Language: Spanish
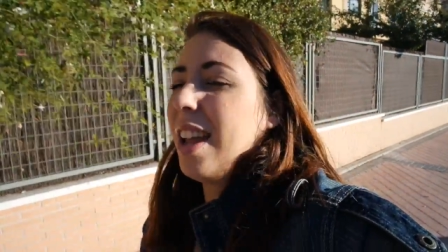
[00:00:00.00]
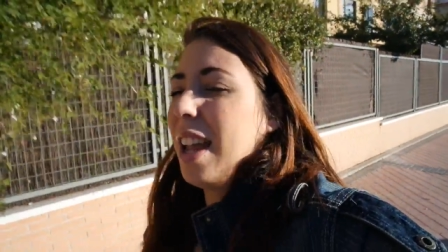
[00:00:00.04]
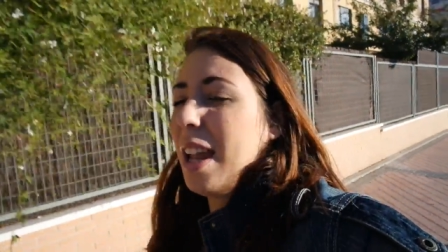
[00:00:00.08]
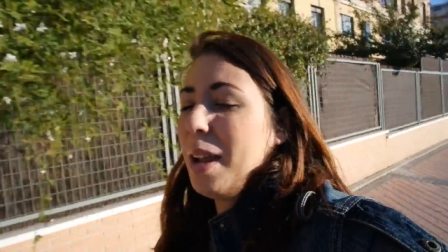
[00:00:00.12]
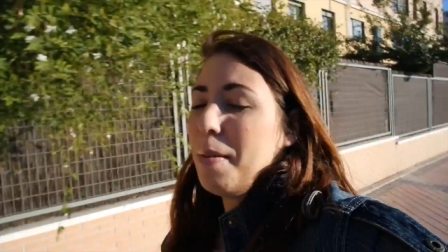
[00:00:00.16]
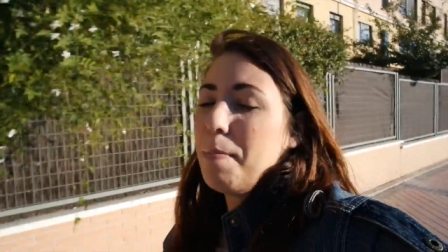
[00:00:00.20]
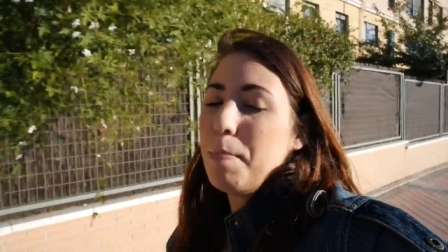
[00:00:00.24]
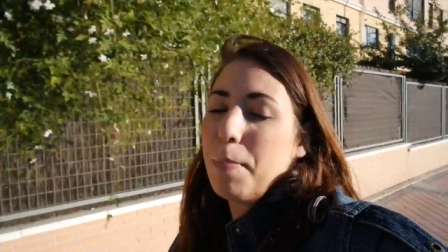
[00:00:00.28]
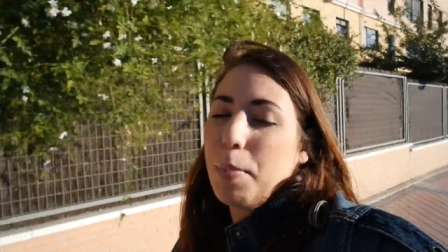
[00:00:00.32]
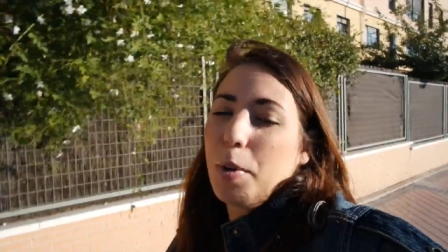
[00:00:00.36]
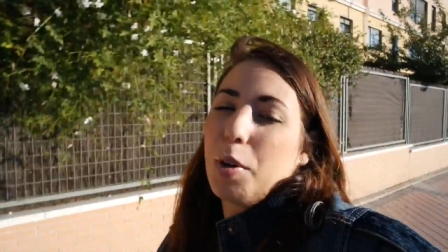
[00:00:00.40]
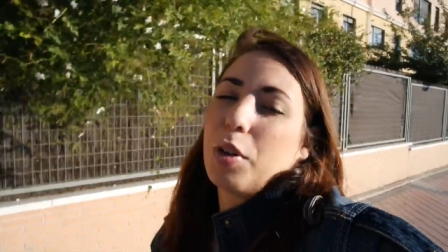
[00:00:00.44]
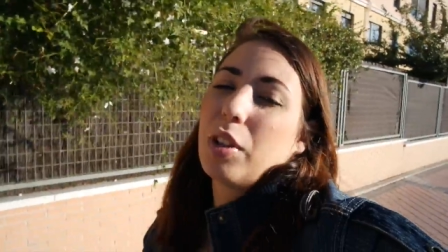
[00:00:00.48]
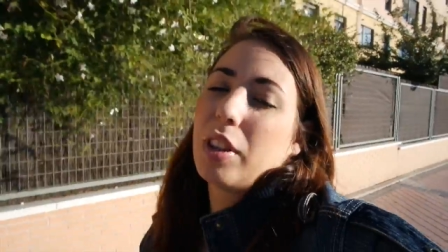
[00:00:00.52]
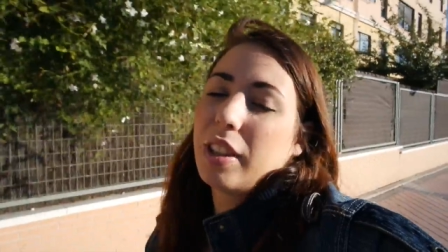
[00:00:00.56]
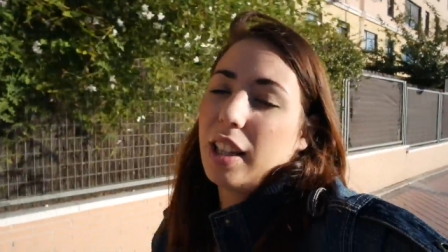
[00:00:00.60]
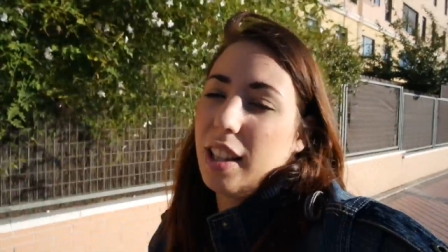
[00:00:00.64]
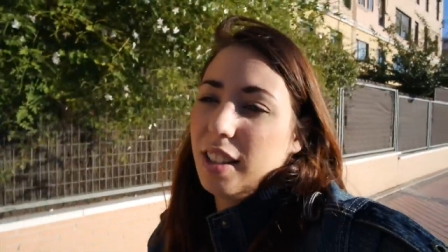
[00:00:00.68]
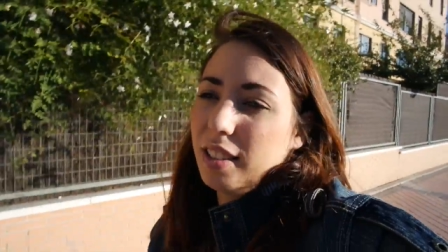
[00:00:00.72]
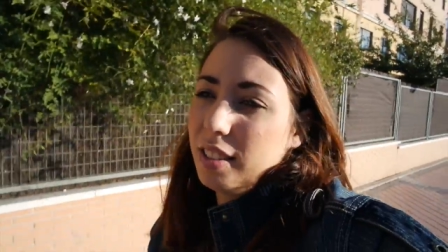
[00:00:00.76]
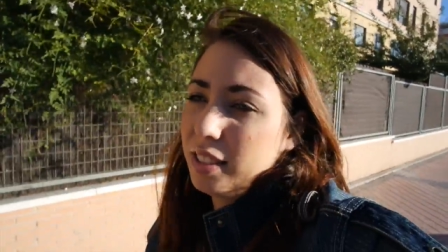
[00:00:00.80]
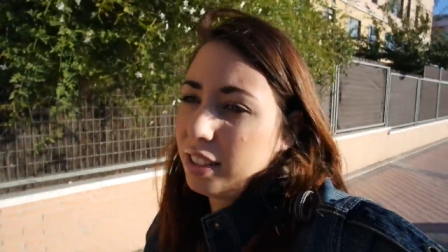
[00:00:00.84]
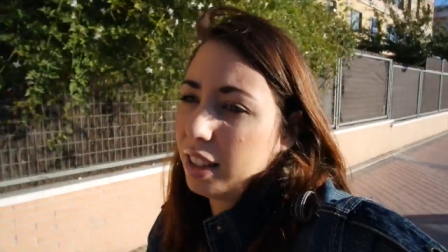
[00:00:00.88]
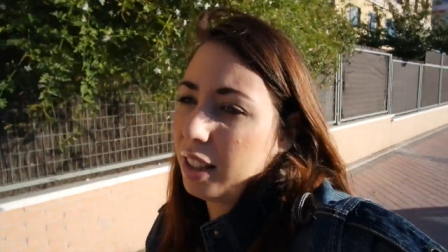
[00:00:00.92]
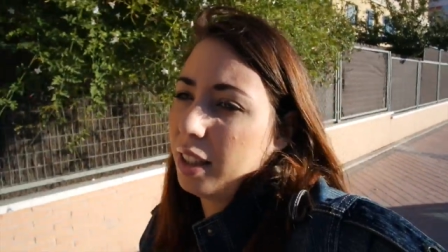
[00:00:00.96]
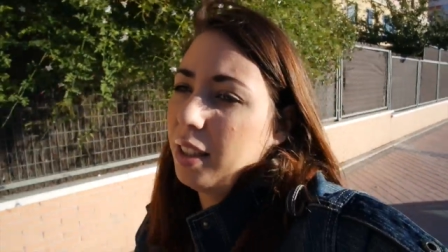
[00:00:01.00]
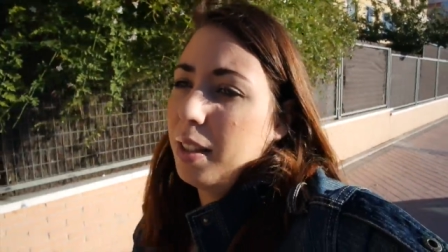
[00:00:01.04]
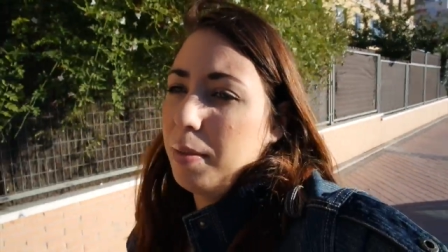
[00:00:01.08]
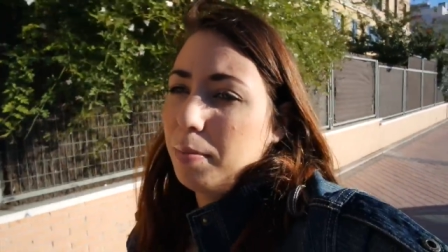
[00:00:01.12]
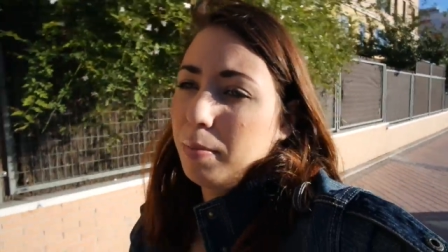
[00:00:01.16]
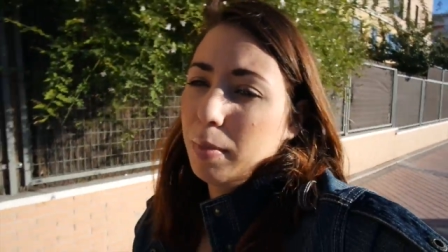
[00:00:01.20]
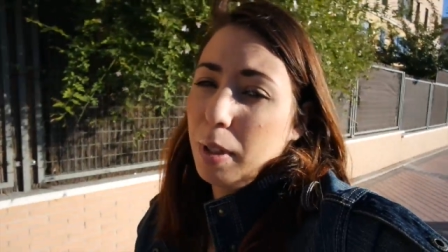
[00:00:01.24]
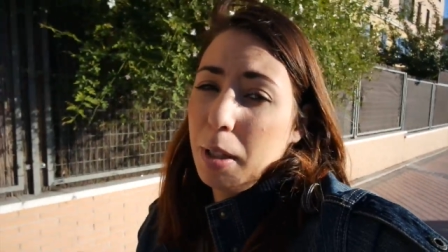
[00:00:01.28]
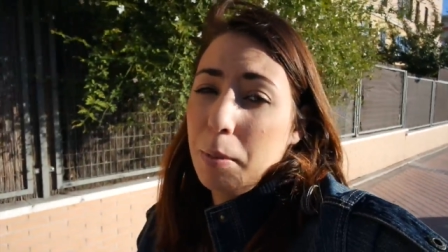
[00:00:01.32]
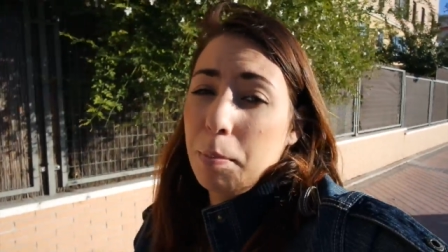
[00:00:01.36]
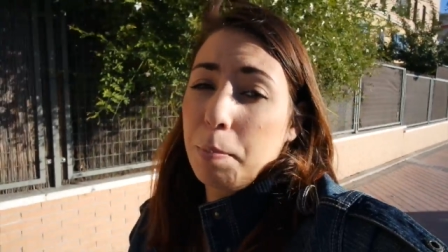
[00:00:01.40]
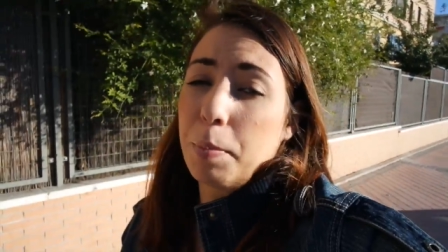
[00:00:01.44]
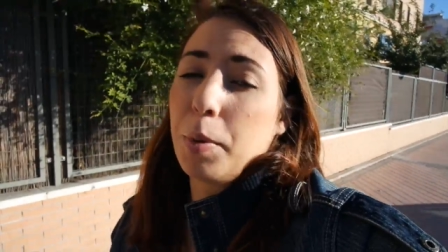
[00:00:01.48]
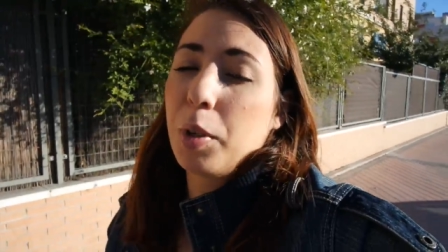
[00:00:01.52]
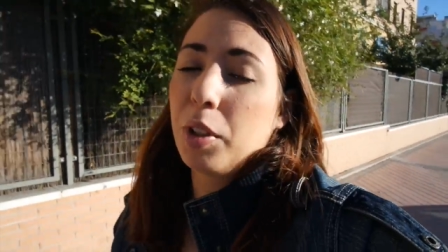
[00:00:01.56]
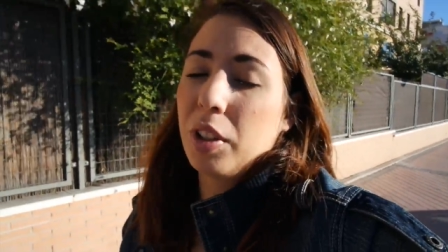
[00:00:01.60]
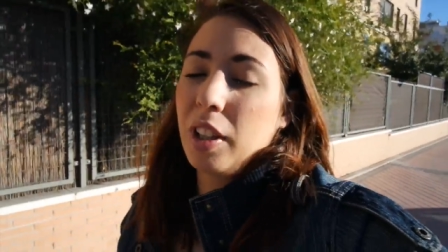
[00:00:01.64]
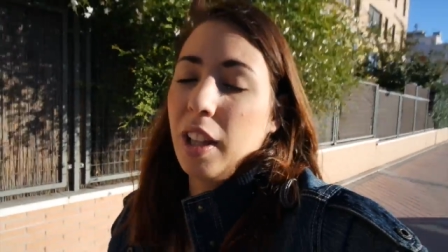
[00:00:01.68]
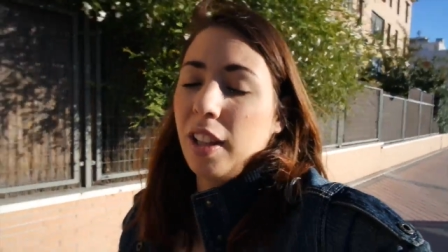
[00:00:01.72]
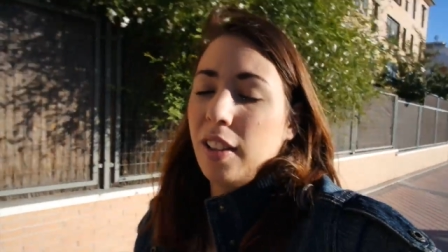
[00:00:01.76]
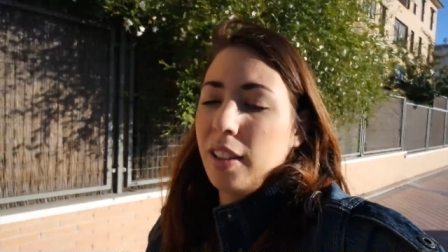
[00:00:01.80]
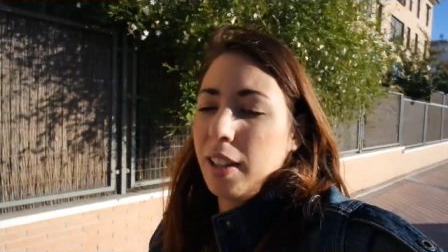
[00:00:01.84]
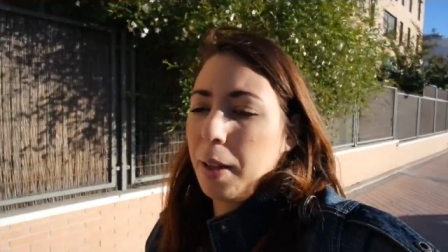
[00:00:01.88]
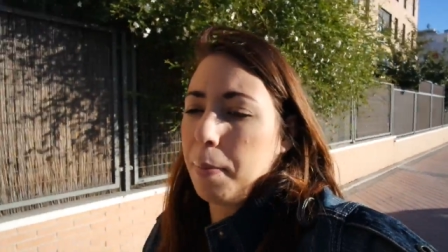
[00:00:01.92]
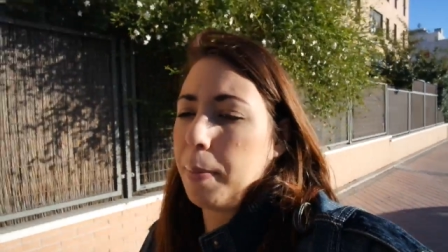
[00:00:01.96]
importante, muy
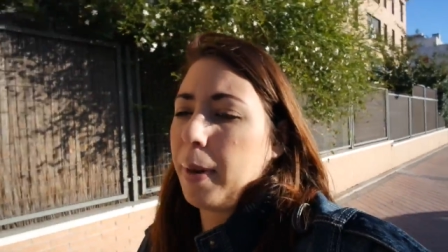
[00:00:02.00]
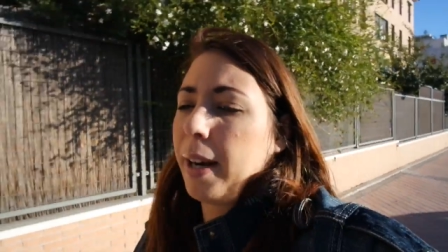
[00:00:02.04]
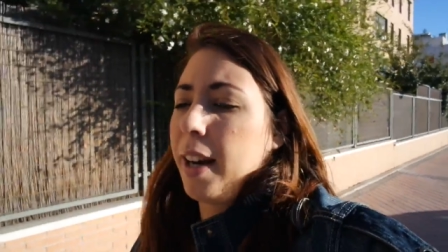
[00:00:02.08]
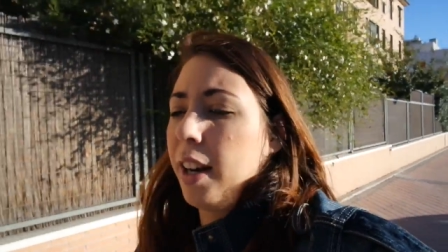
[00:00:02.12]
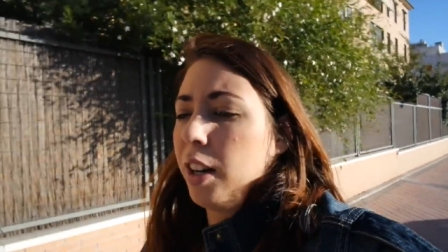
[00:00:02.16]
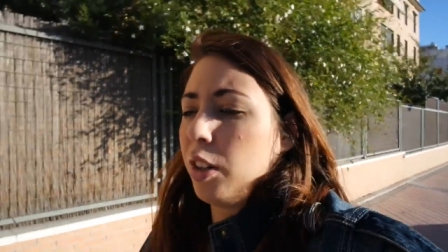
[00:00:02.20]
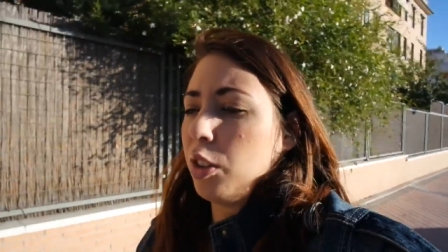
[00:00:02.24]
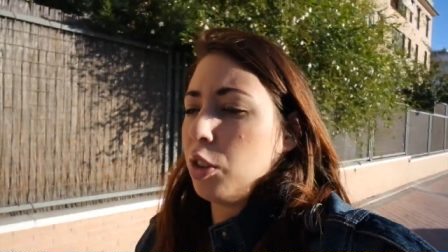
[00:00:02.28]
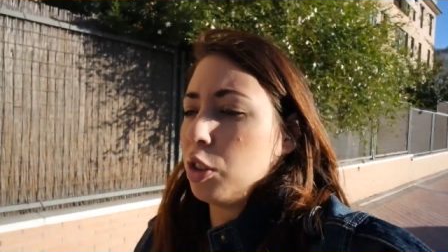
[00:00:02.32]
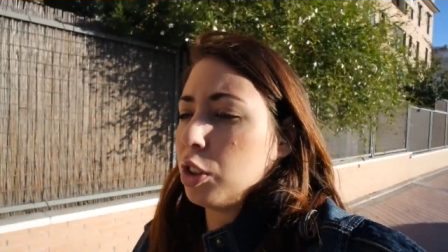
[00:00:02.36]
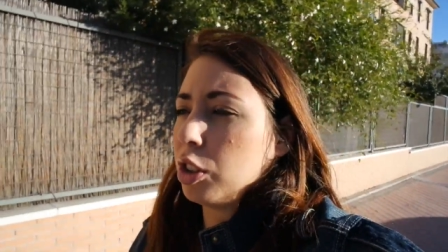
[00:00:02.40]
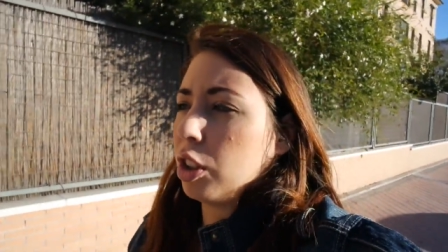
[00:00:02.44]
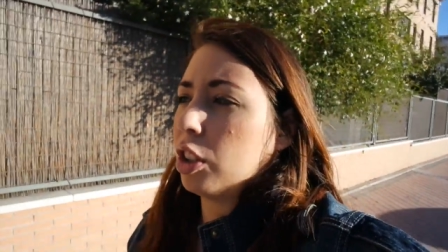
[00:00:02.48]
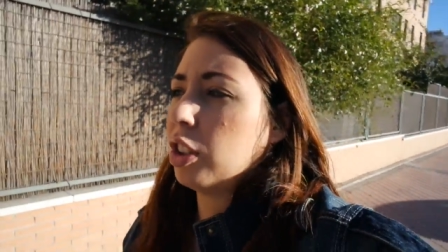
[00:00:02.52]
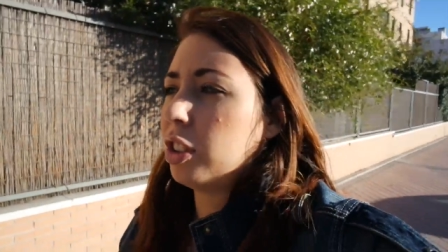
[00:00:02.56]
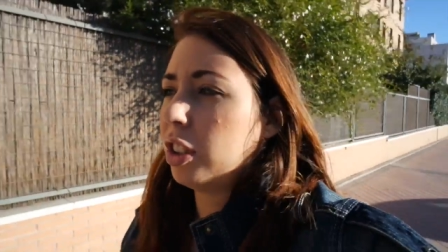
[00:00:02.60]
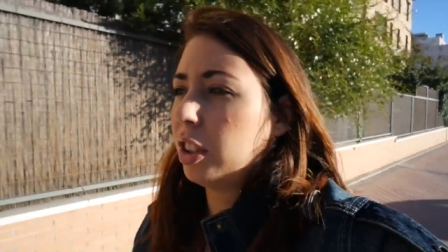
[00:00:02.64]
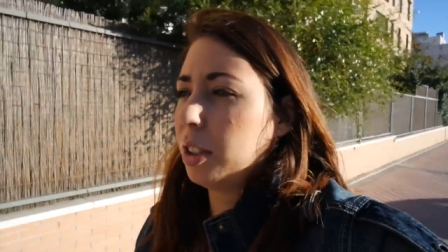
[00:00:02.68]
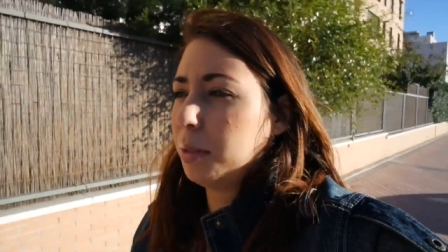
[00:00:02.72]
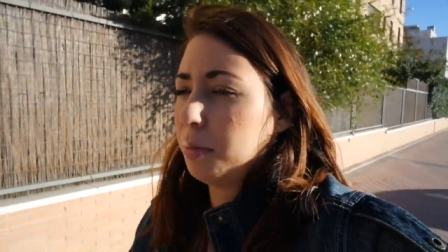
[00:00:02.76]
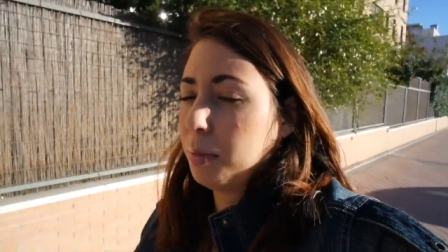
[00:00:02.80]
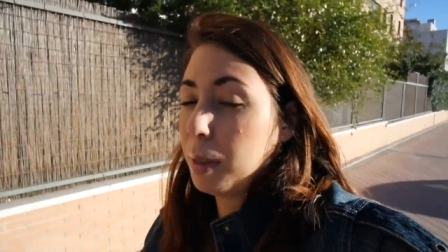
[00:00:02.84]
importante para nosotros,